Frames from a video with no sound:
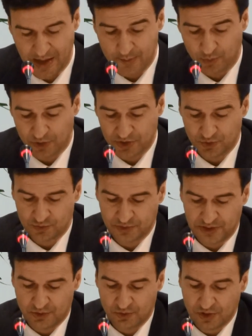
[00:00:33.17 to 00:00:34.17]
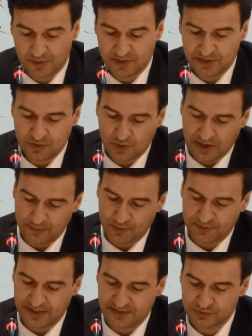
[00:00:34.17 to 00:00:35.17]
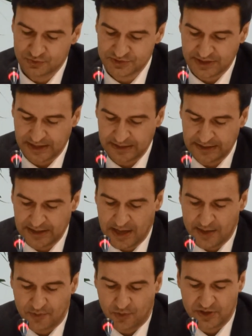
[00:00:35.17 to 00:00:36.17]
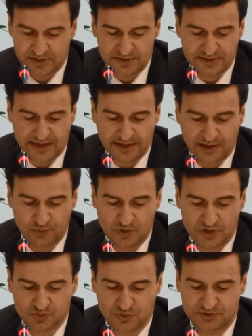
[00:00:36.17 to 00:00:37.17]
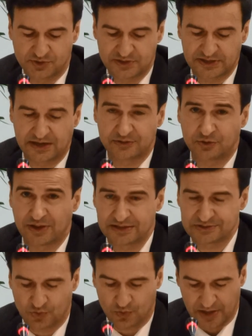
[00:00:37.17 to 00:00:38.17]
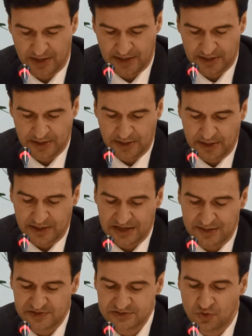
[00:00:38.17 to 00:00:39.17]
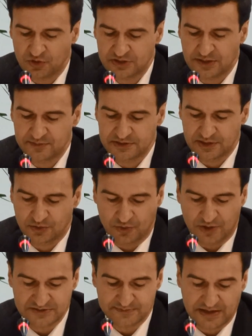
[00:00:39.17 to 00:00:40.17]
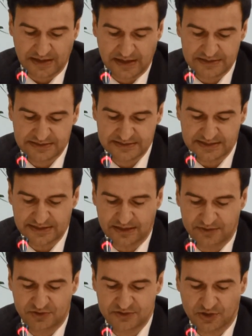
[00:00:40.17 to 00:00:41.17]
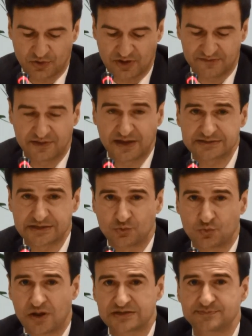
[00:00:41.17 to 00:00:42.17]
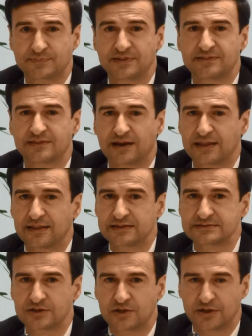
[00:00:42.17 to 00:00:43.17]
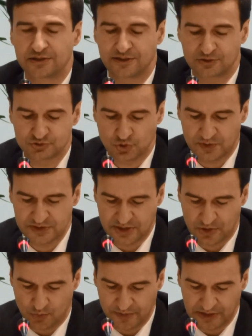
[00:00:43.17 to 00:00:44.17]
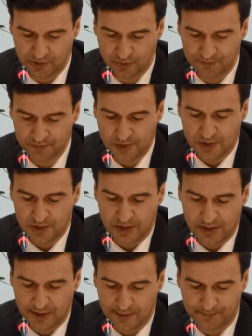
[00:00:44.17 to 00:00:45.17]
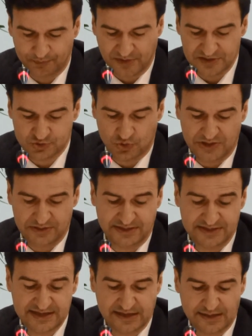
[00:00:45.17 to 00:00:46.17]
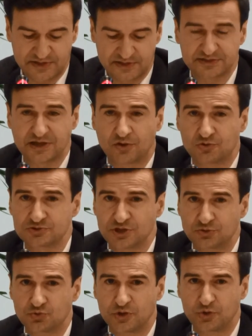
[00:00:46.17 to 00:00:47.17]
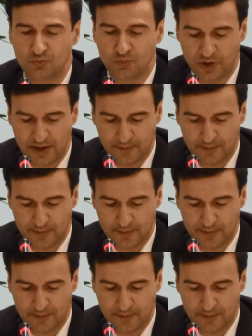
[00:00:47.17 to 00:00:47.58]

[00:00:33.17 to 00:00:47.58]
Por ello, y dado que me dedico a la propiedad industrial, me voy a centrar en algunas cuestiones relacionadas con ella y más concretamente con las marcas, las indicaciones geográficas y algunas pinceladas eh, de los nombres de dominio, eh, que son tres herramientas que constituyen un buen